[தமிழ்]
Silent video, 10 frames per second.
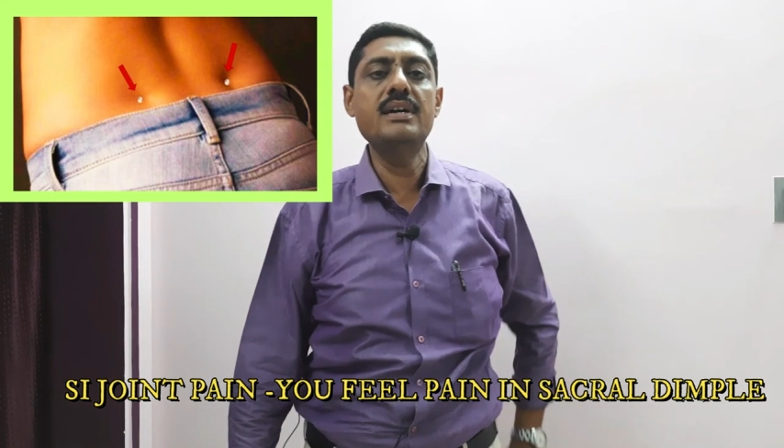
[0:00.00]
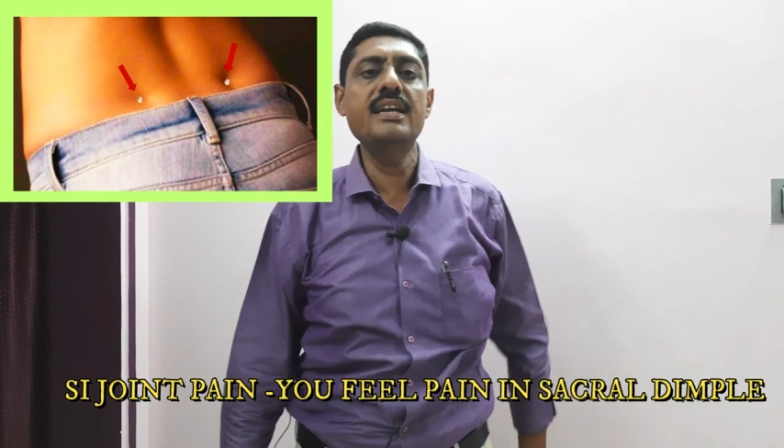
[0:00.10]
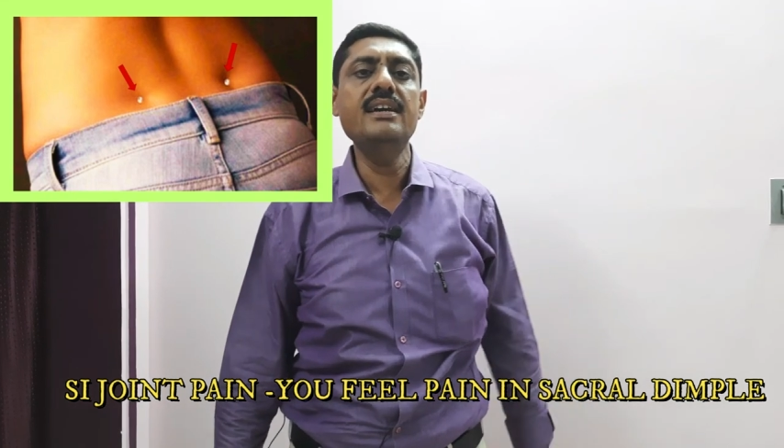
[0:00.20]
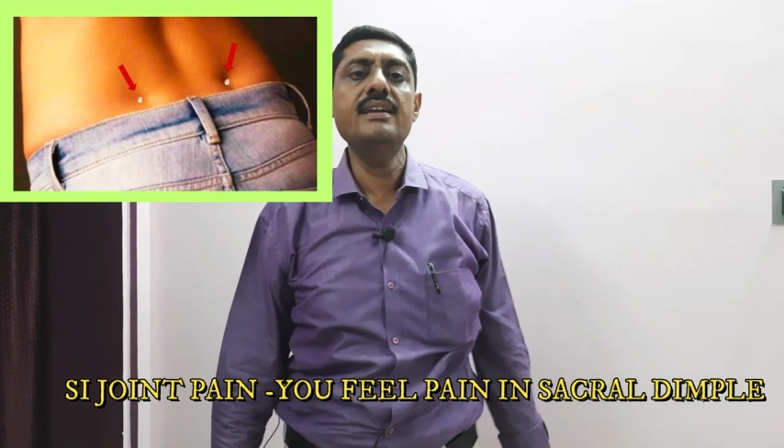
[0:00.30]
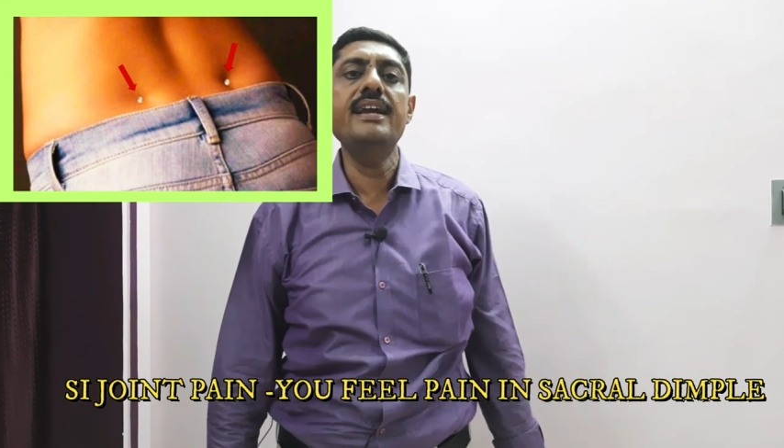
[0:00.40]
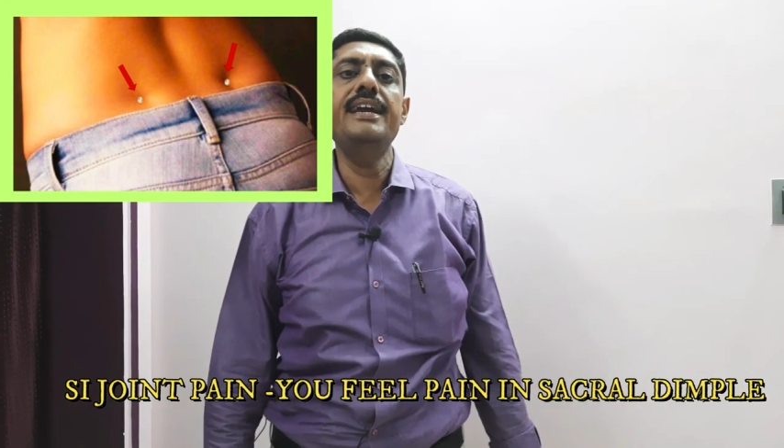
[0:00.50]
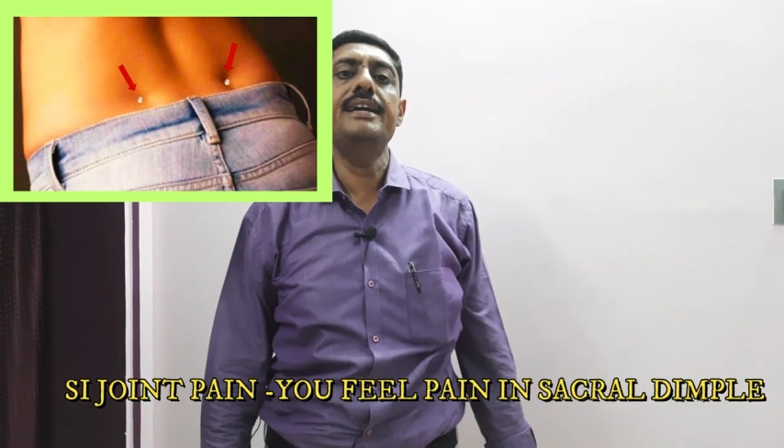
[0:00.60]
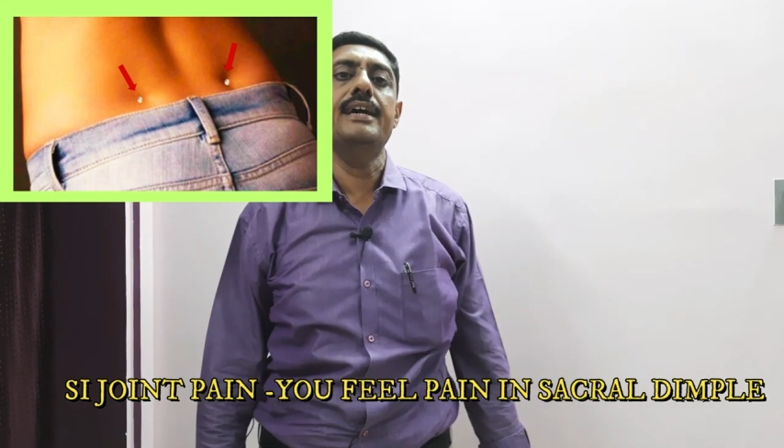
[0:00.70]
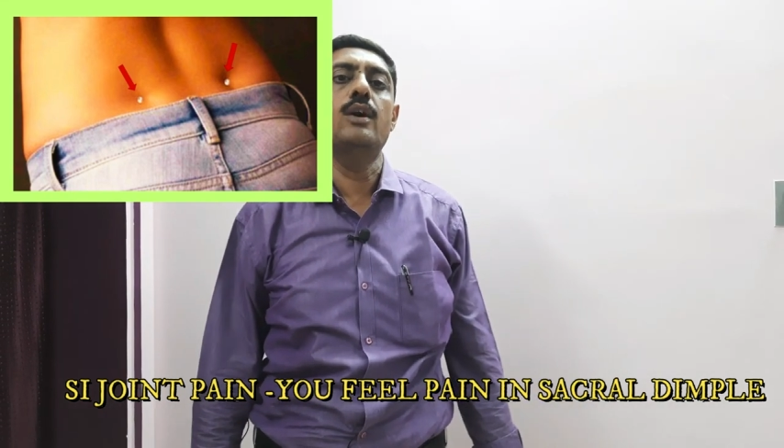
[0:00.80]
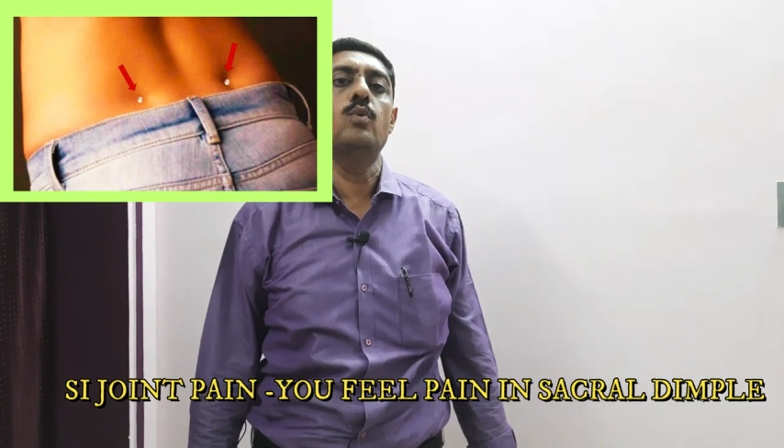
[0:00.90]
மாதிரி
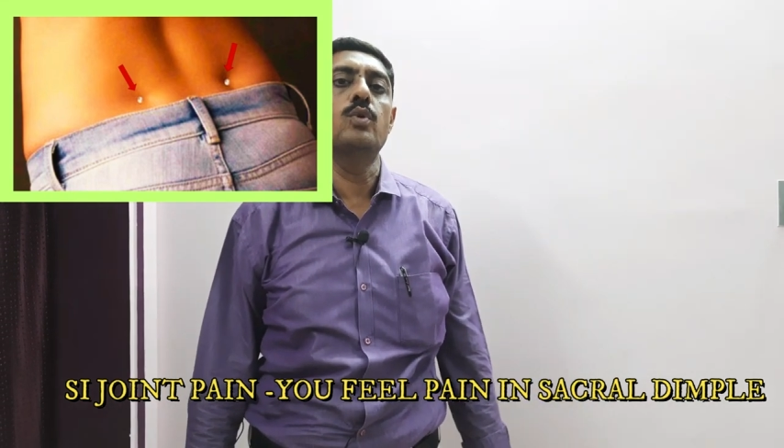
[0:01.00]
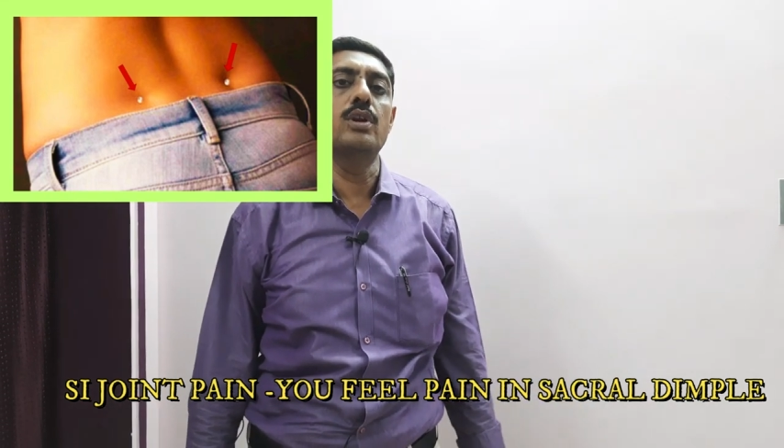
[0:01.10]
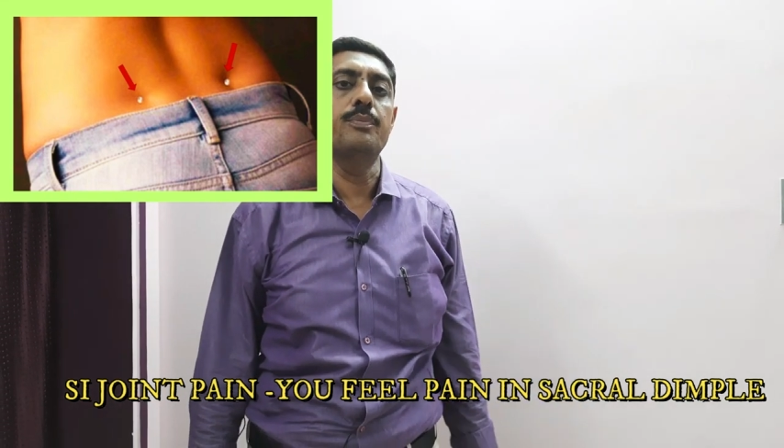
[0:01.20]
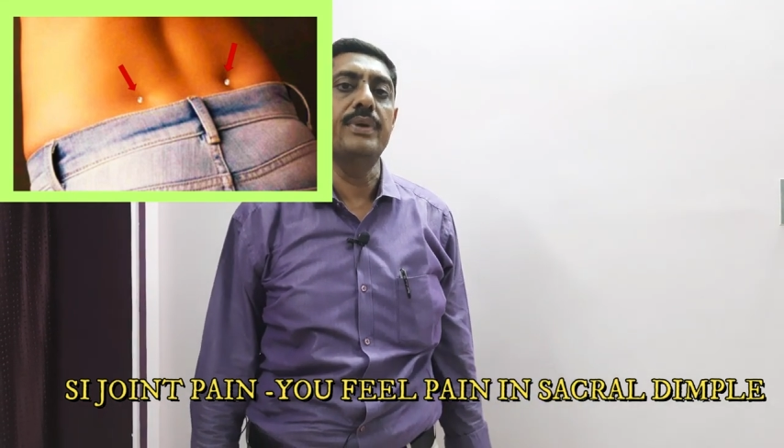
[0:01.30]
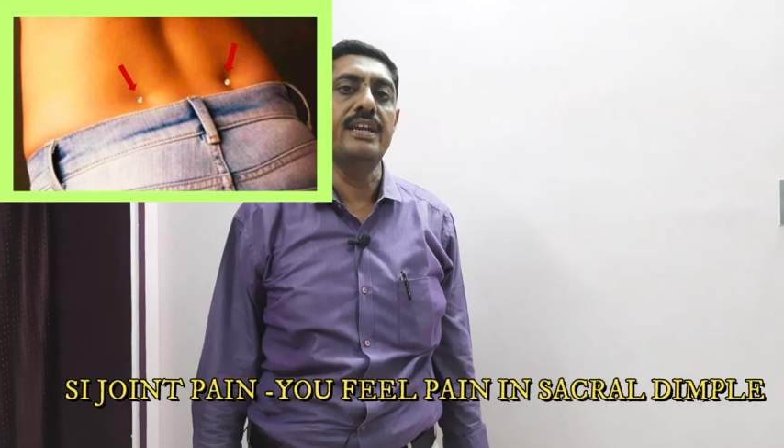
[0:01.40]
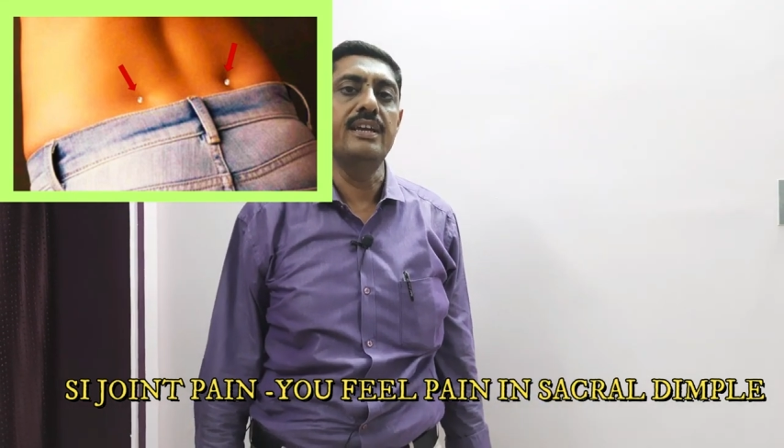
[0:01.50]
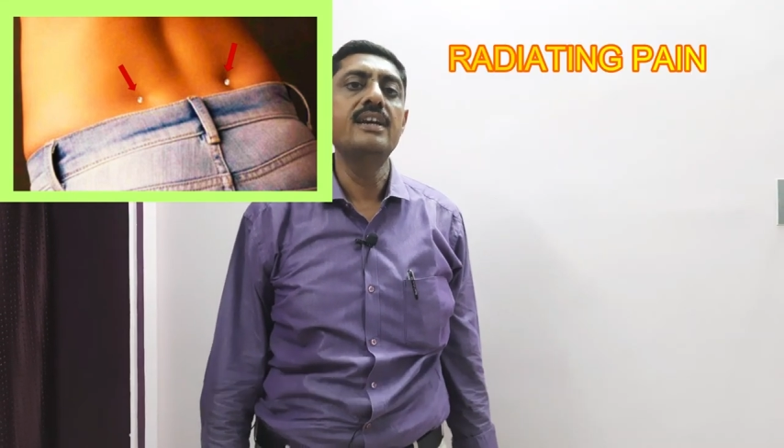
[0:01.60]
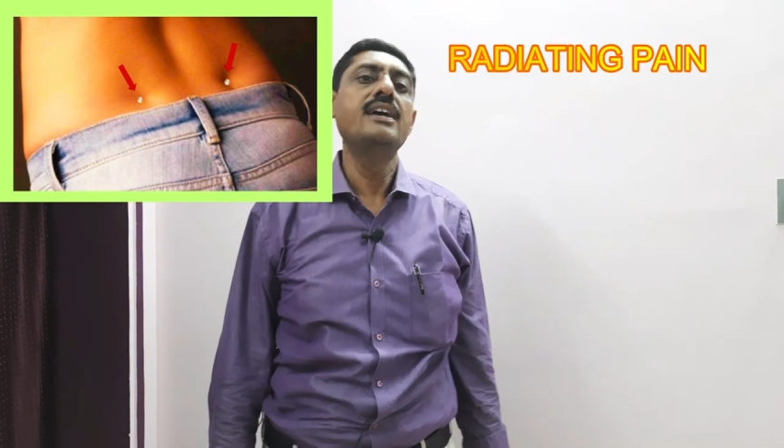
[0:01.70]
ரேடியேட் ஆகும் உங்களுக்கு பெயின்